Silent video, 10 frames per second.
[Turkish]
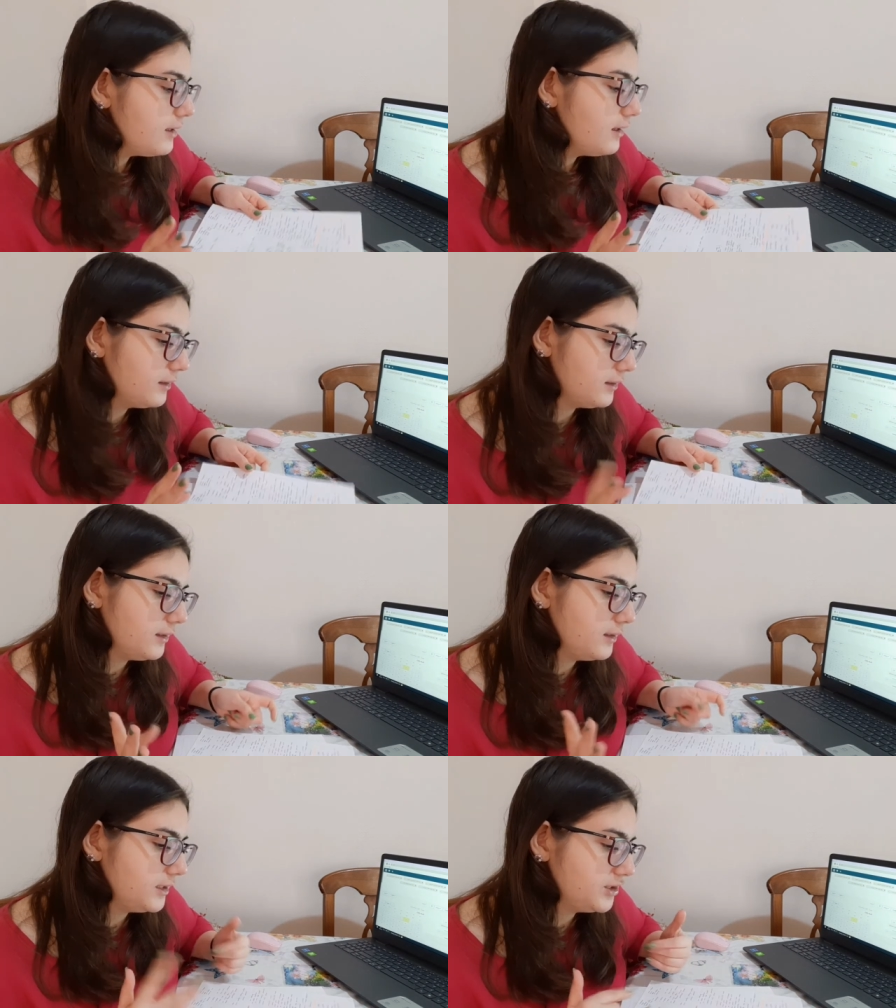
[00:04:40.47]

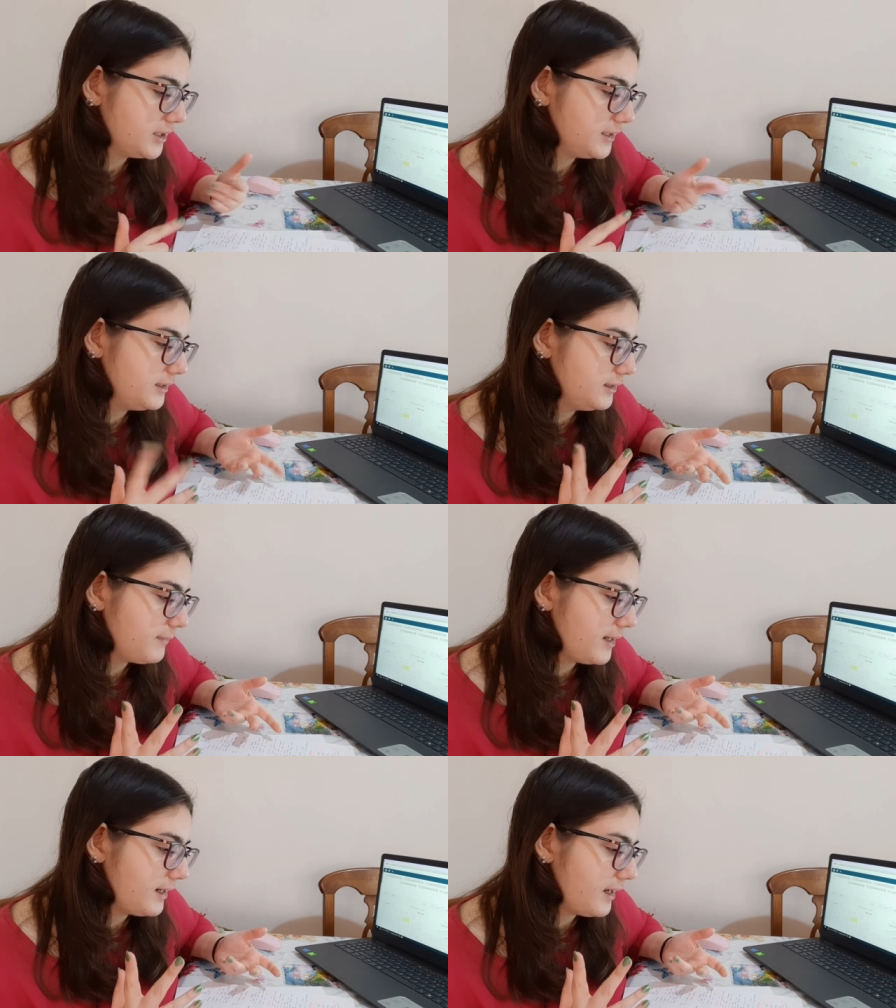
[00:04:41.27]
Hani içeriğini
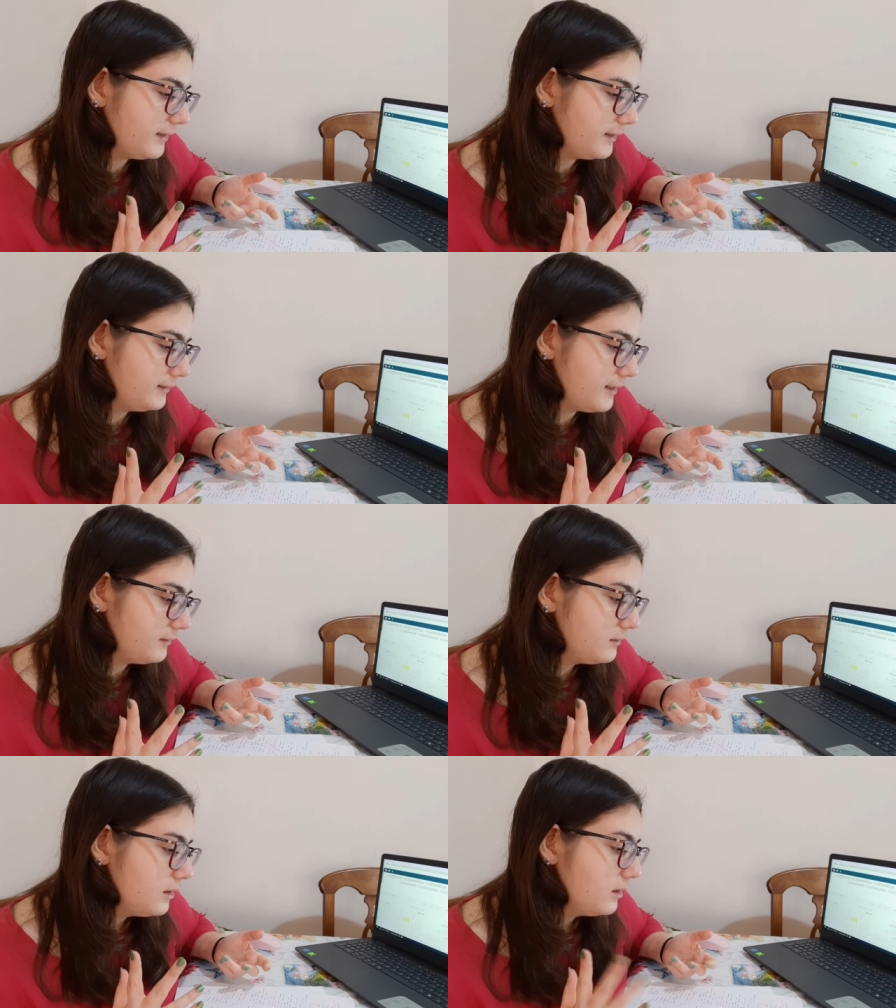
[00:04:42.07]
merak
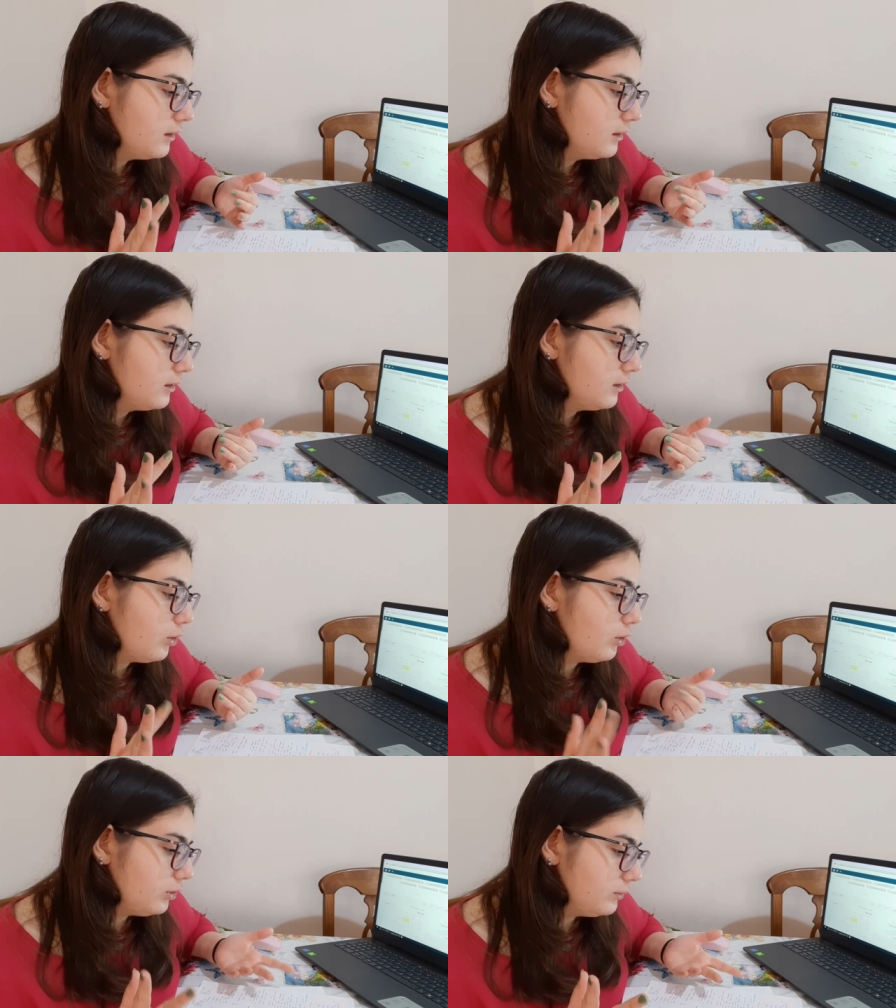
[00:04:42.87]
eden
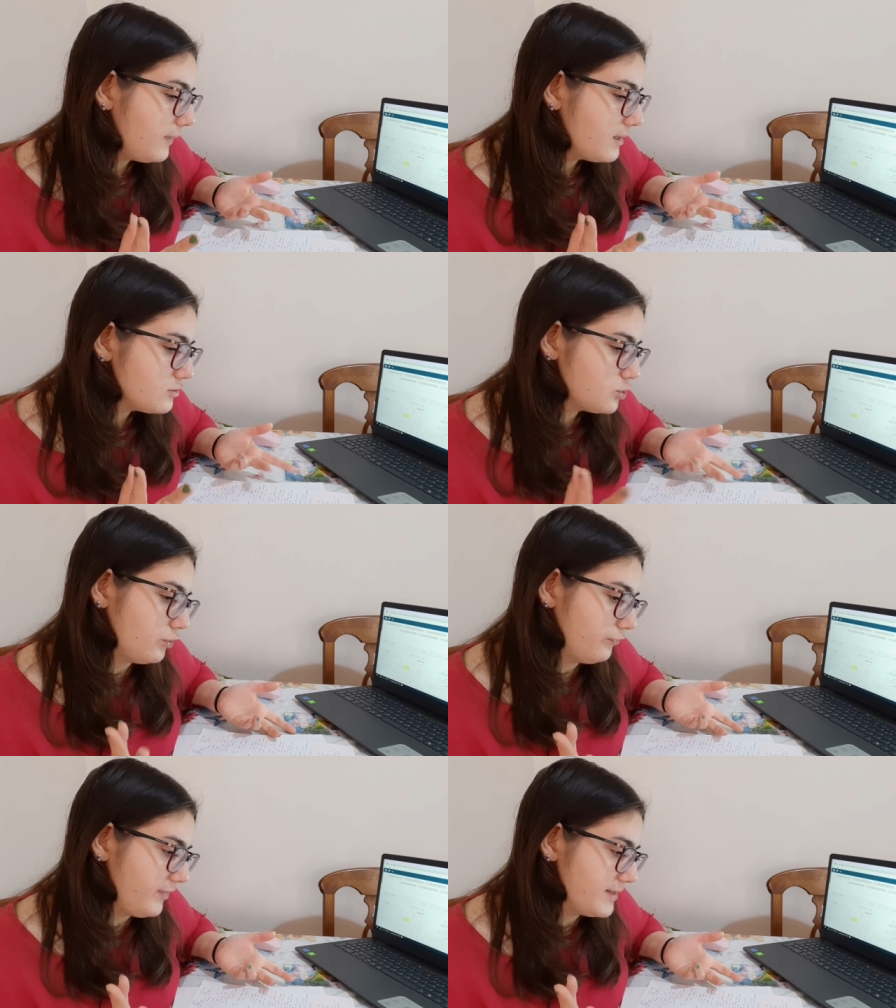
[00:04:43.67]
olmaz
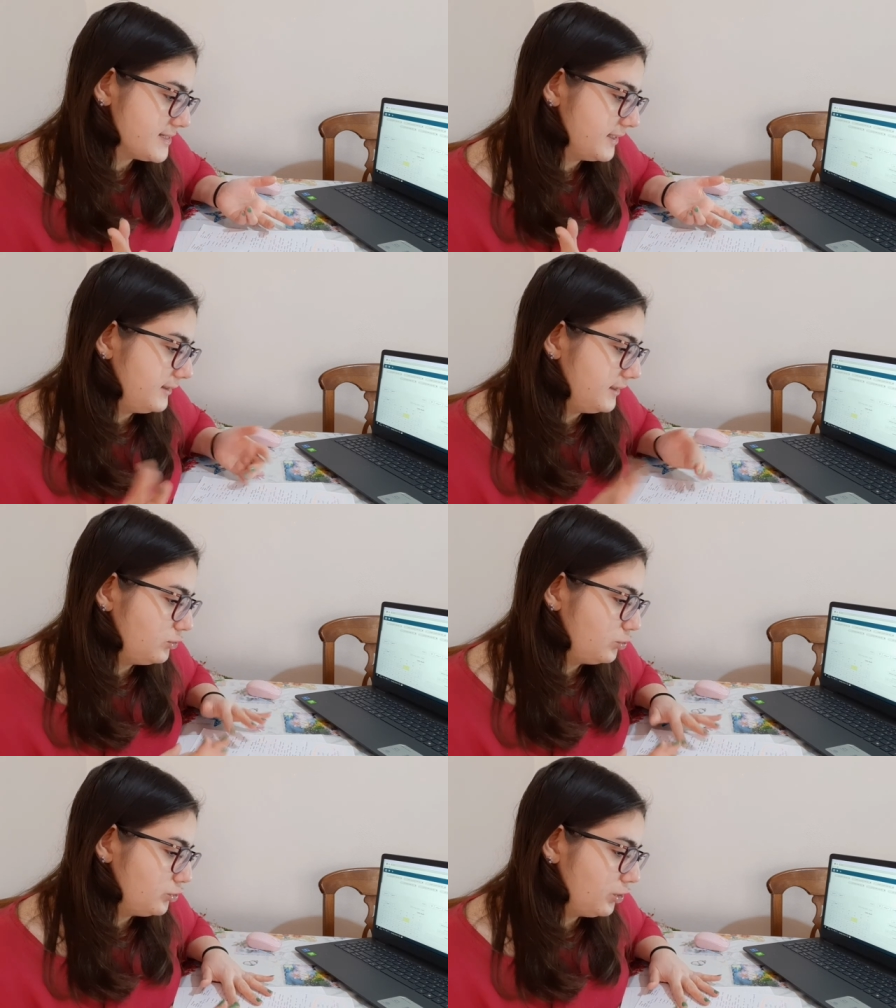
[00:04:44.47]
çok fazla diye
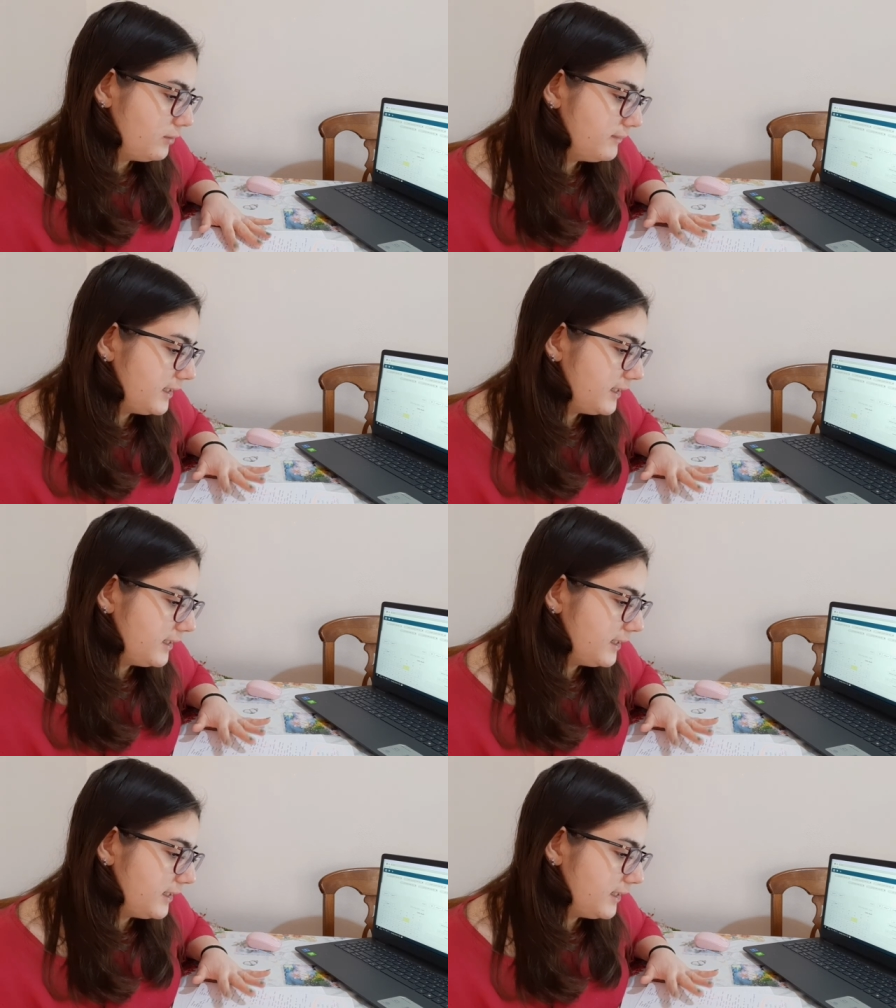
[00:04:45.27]
düşünüyorum.